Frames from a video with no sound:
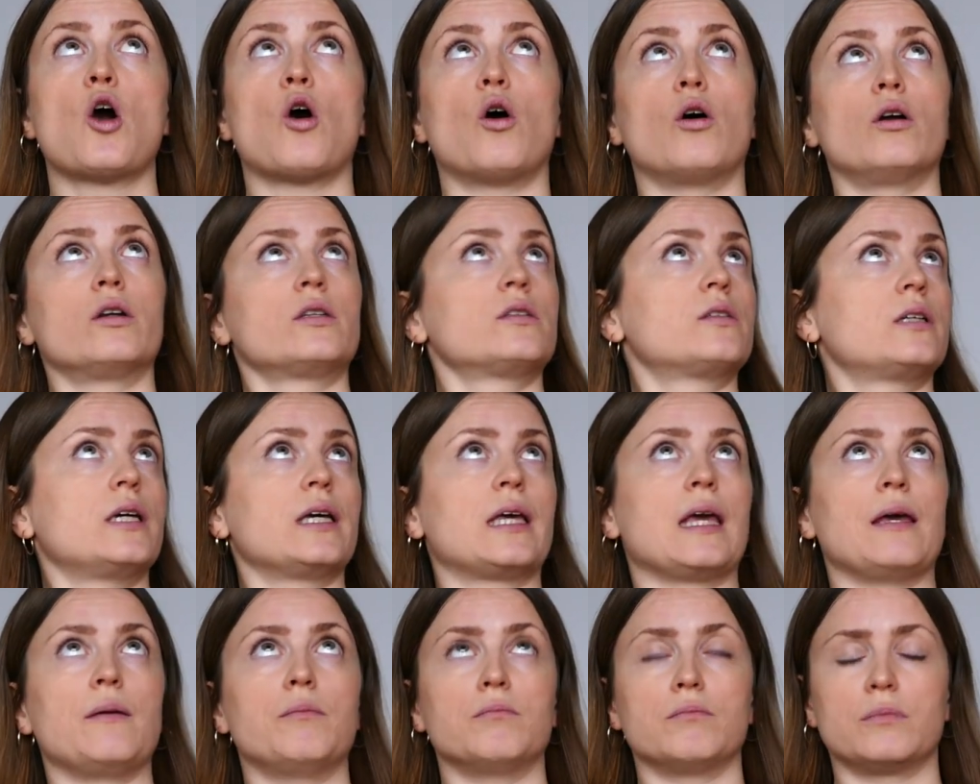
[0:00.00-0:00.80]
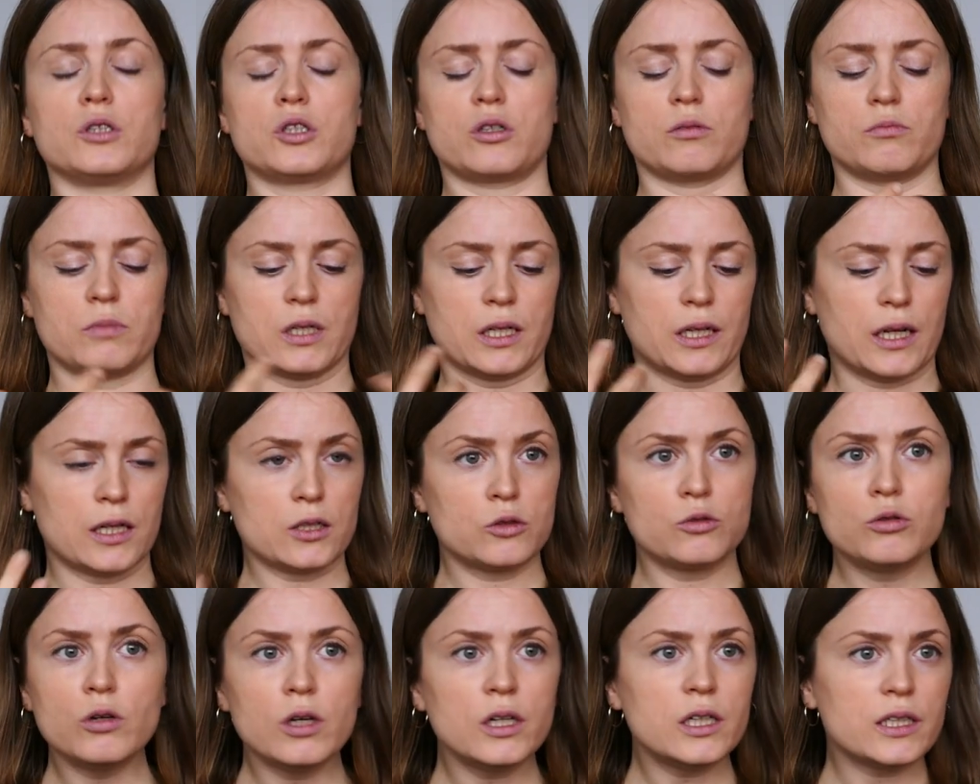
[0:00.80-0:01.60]
Und gegeben bestimmter
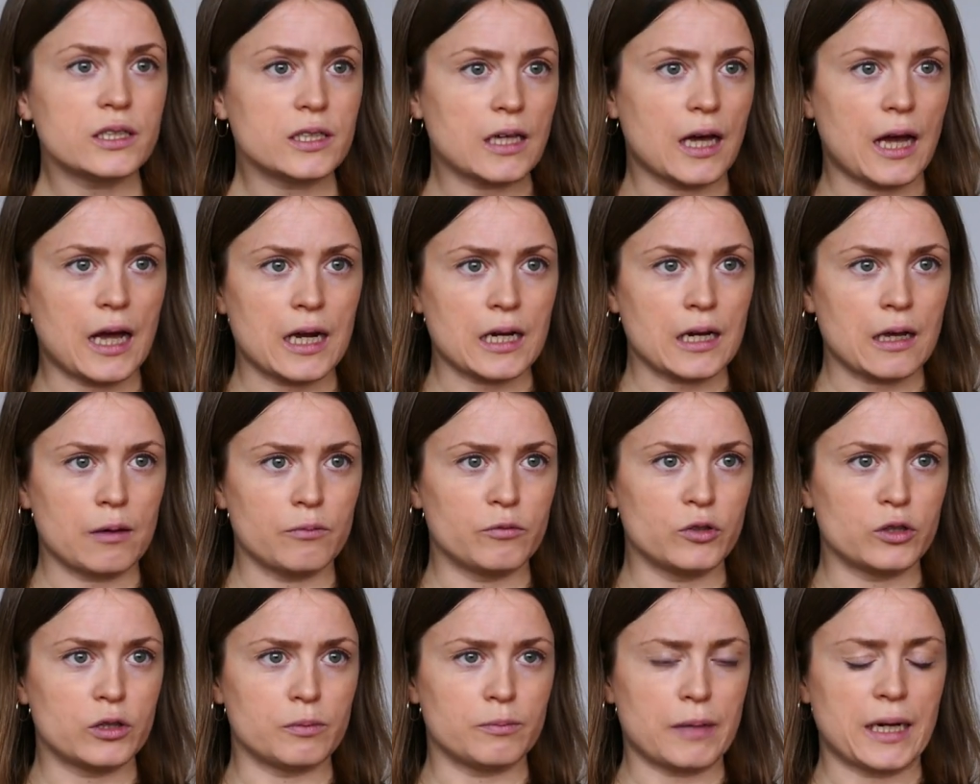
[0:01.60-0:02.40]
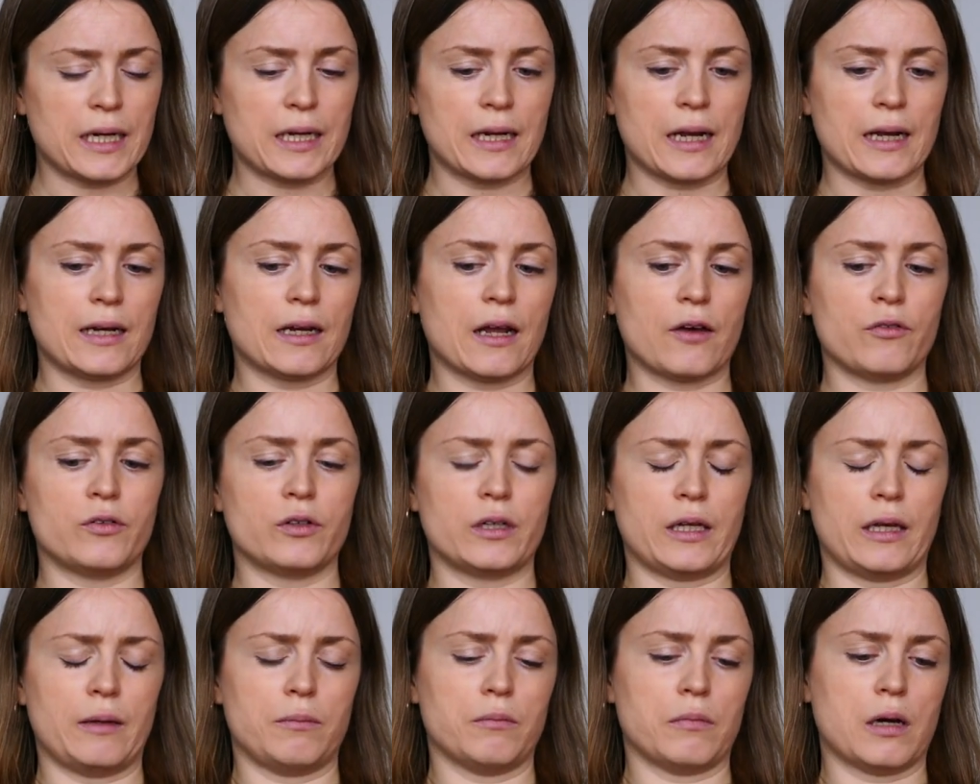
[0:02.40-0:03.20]
natürlicher Annahmen würde man dann
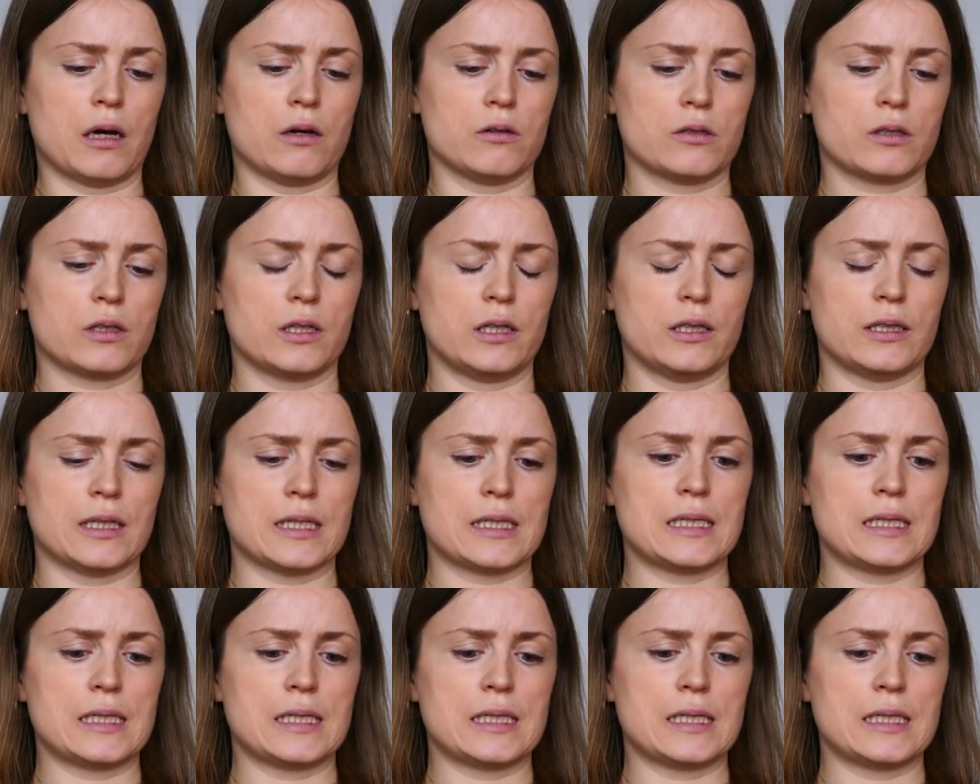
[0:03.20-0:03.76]
davon eben ausgehen,